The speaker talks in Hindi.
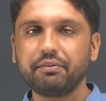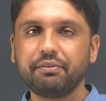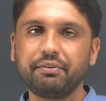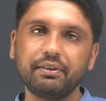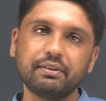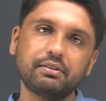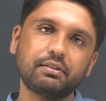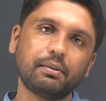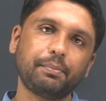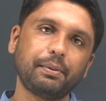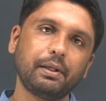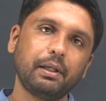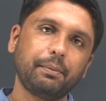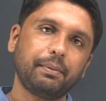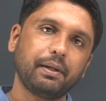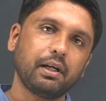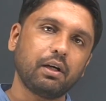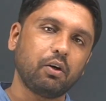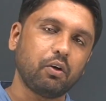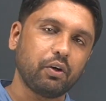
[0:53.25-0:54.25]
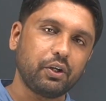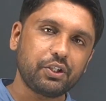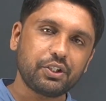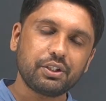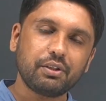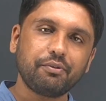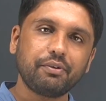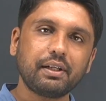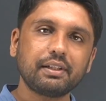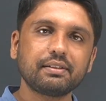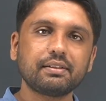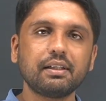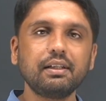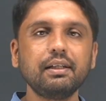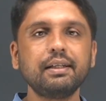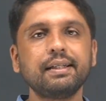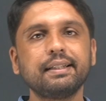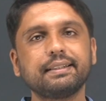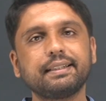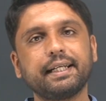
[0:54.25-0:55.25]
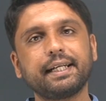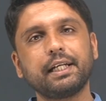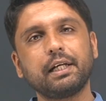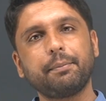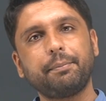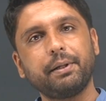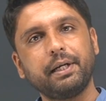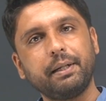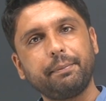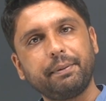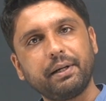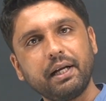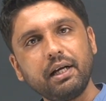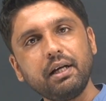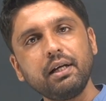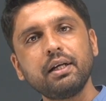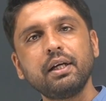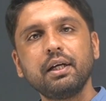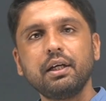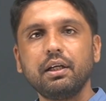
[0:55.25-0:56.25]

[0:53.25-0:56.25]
फर्स्ट अपन ने पढ़ा ऑरिजिन ऑफ राजस्थान सेकेंड अपन ने पढ़ा